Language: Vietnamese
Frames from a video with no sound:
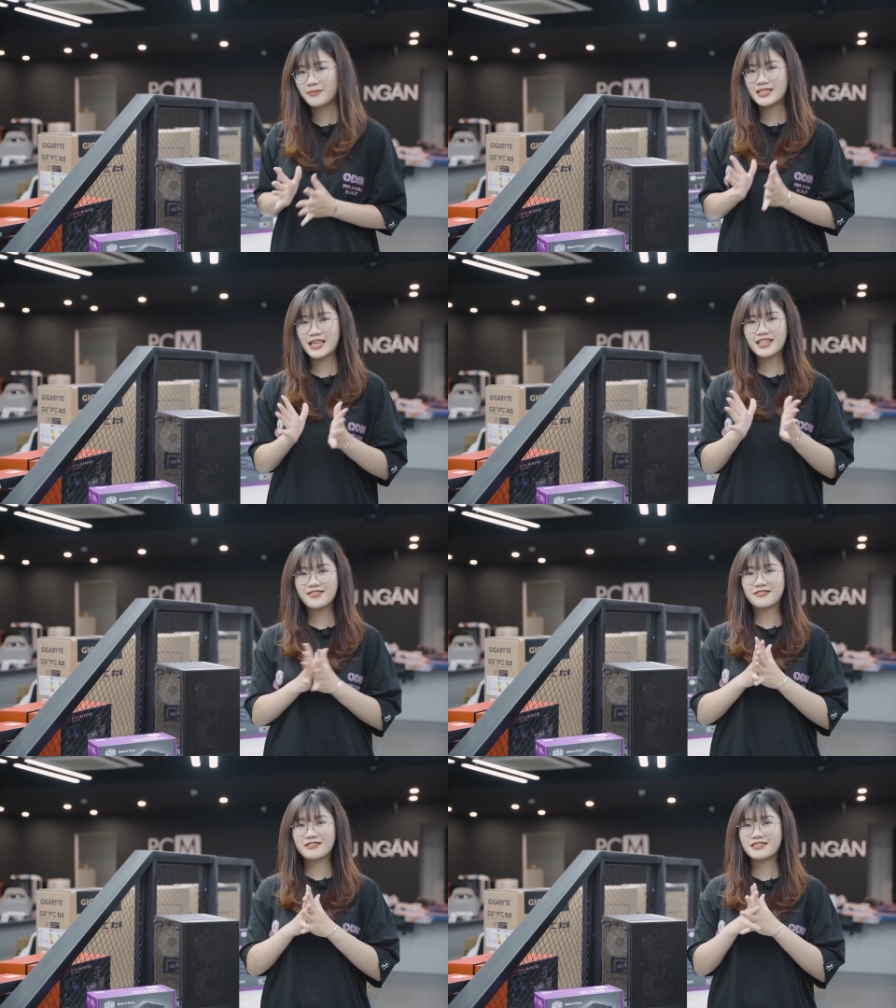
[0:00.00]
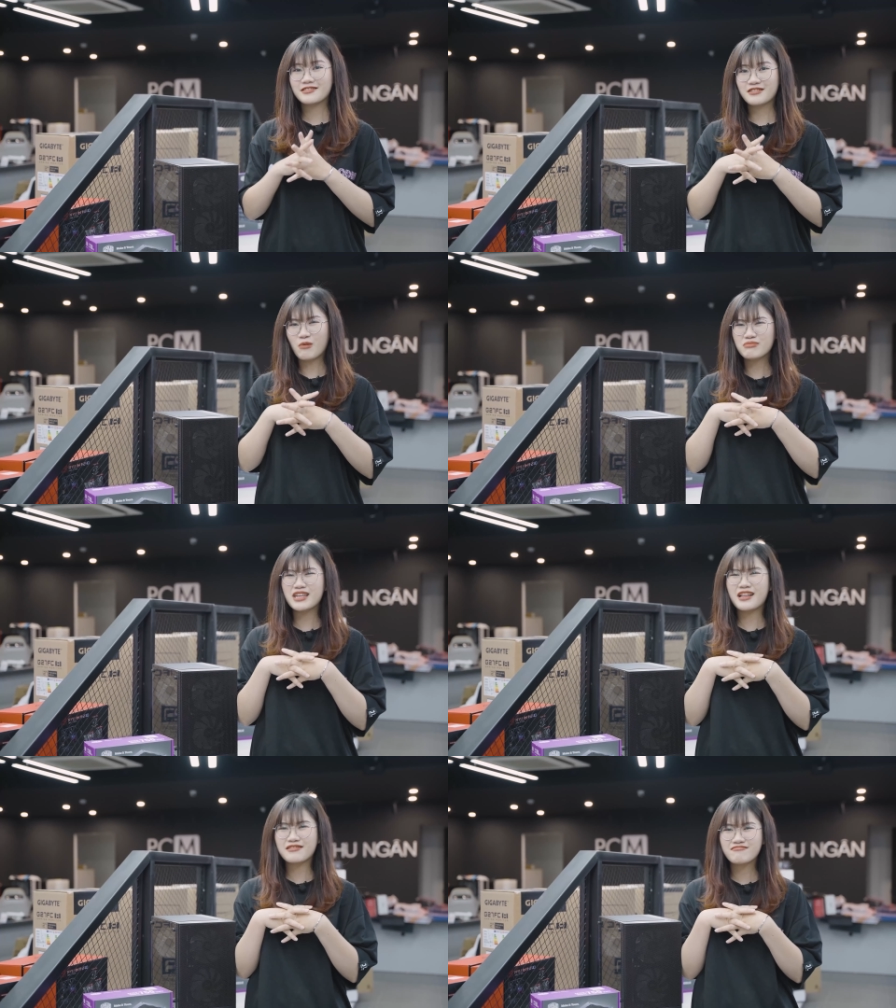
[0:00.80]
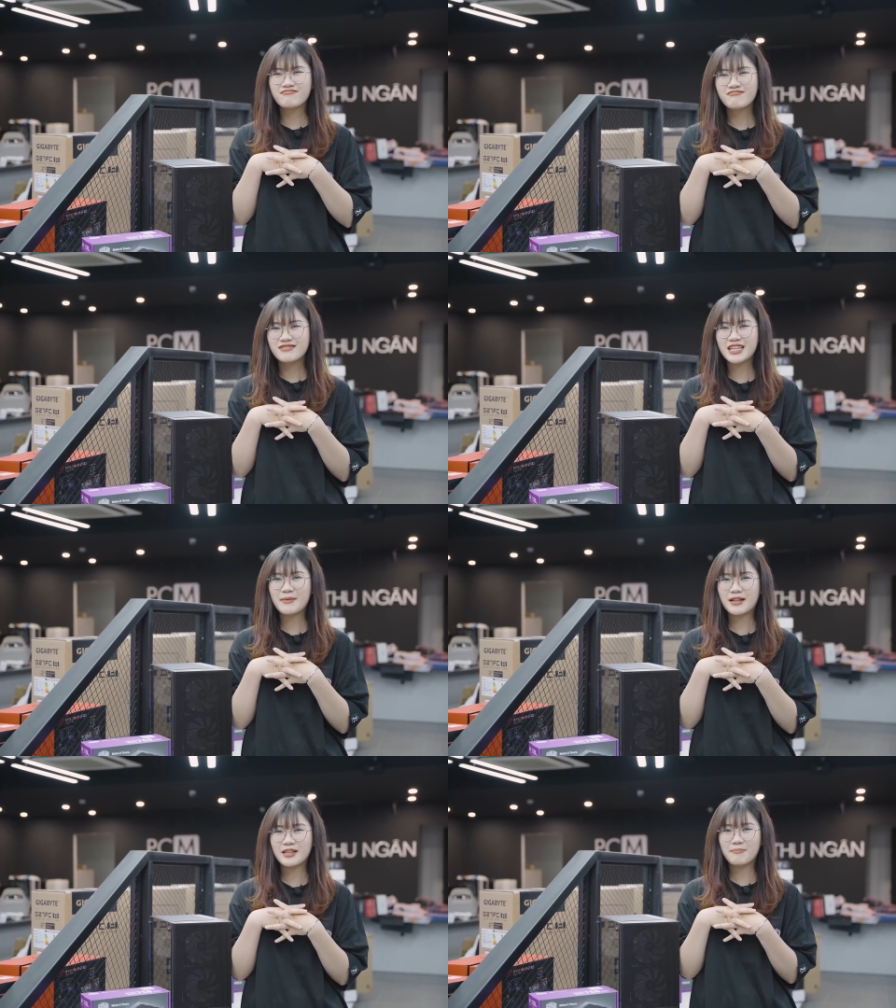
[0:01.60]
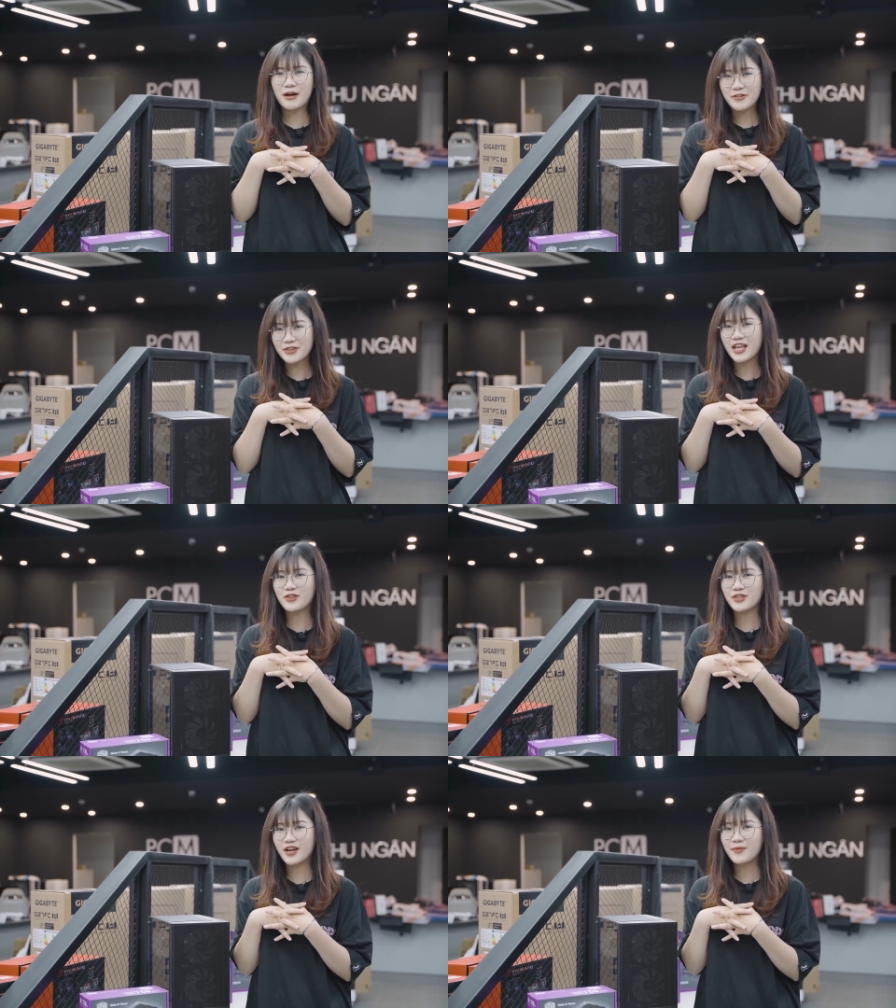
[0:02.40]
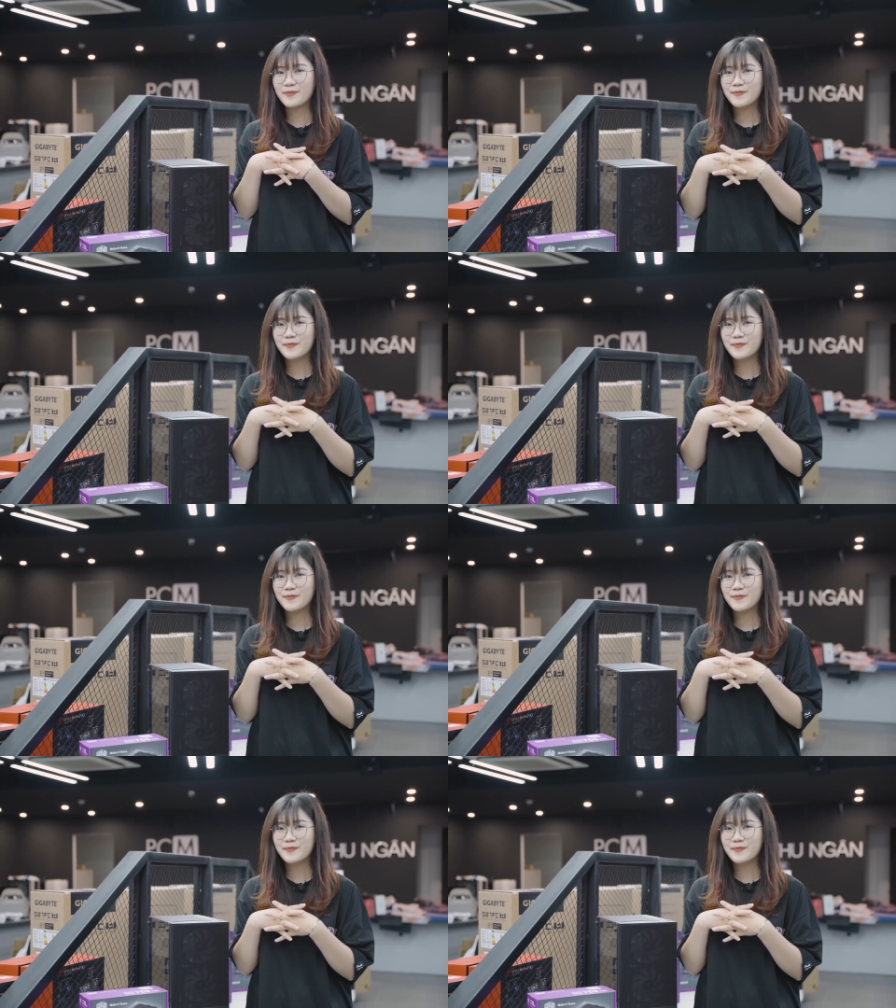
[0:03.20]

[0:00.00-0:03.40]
mình sẽ thử cộng tiền xem là tầm bao nhiêu tiền rồi nhá